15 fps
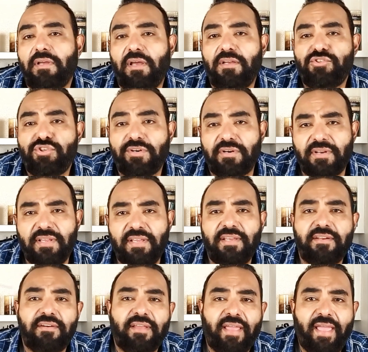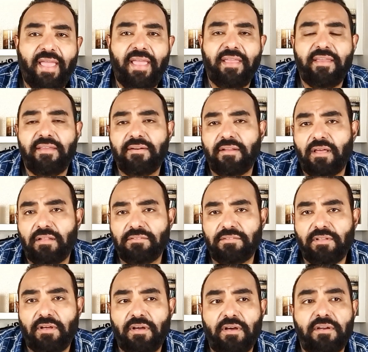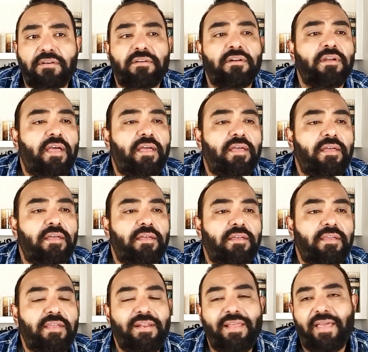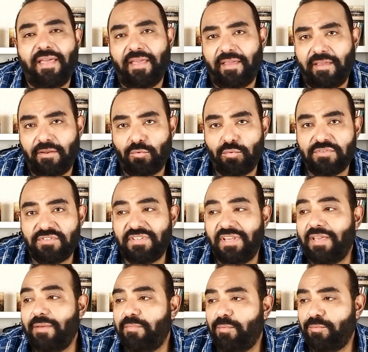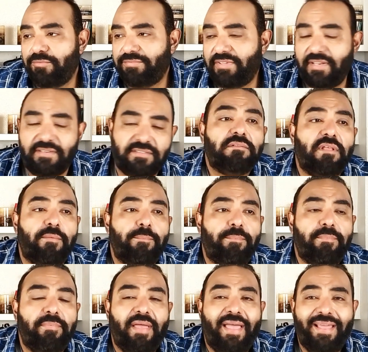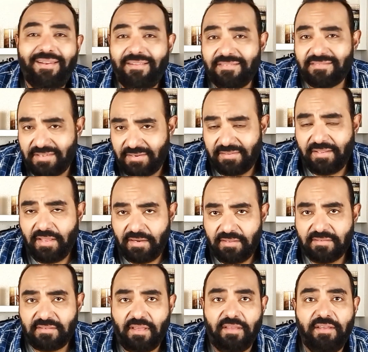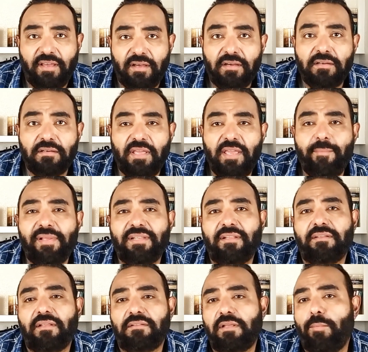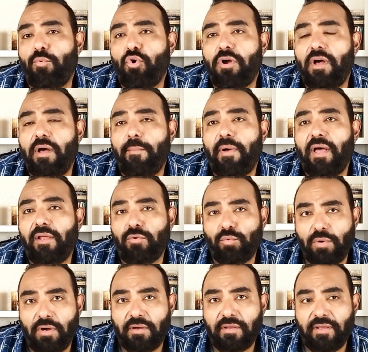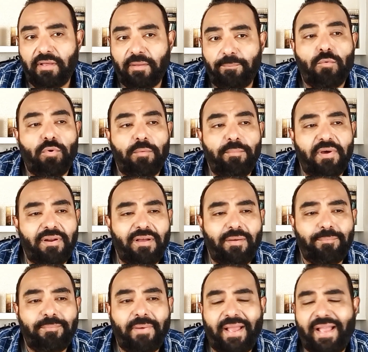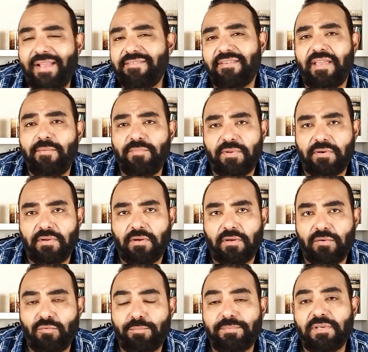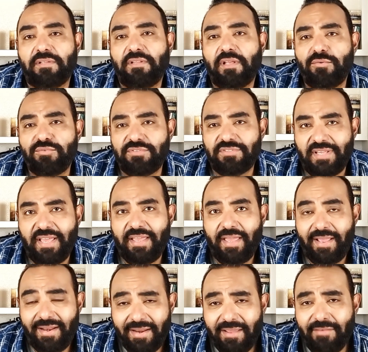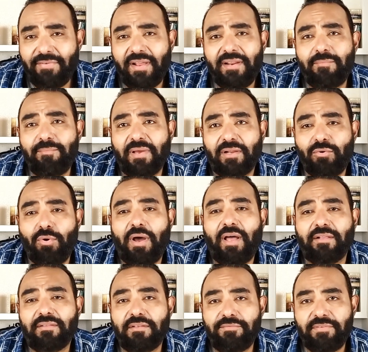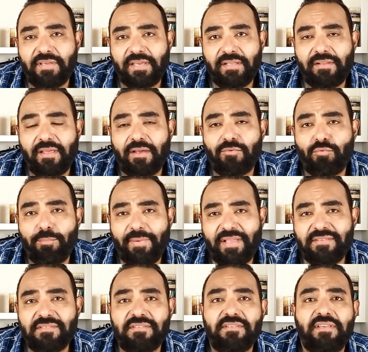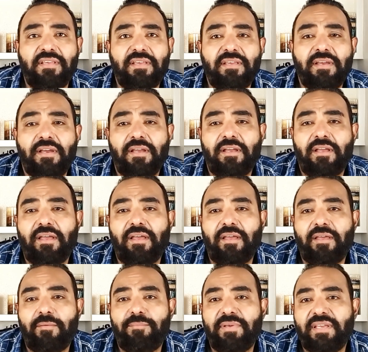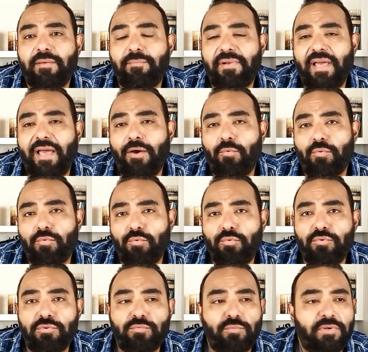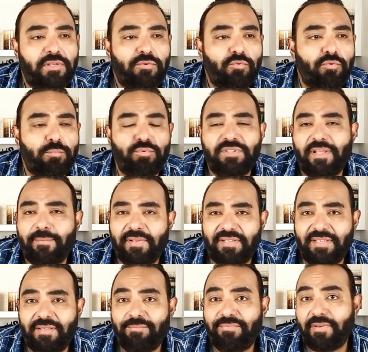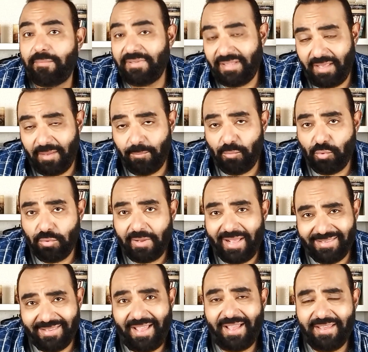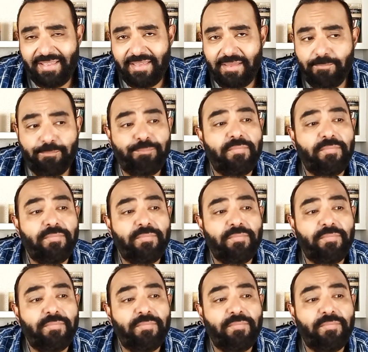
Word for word: آه، شرير خاين غدار آه، الى اخره ذئب مفترس طب هل السرديه دي صحيحه ايه مدى تطابقها مع الواقع والمراه عايزه ايه من الراجل وبتختاره ازاي هل هي فعلا مخلوق عاطفي كده رومانسي آه، بيجيب لها ورود وقلوب ودباديب فبتحبه هل ده حقيقي؟